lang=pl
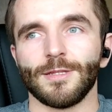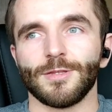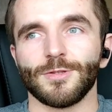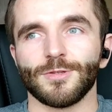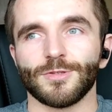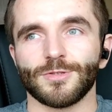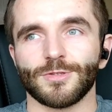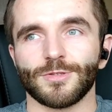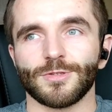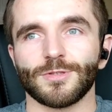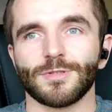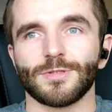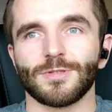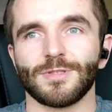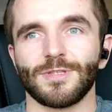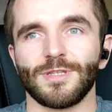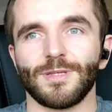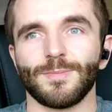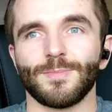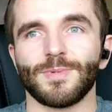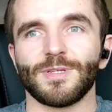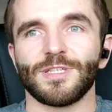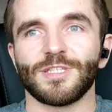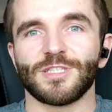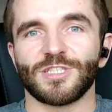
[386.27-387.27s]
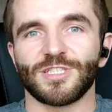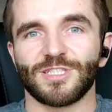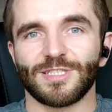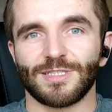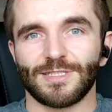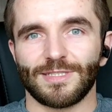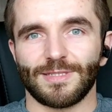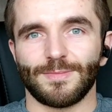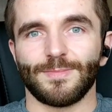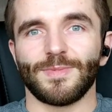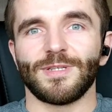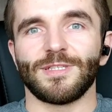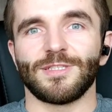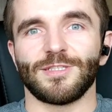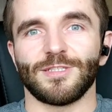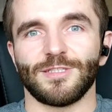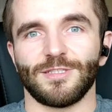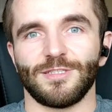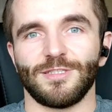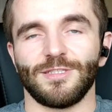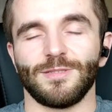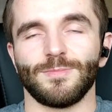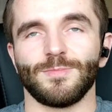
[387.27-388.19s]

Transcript: no to nie będziesz się zamęczać,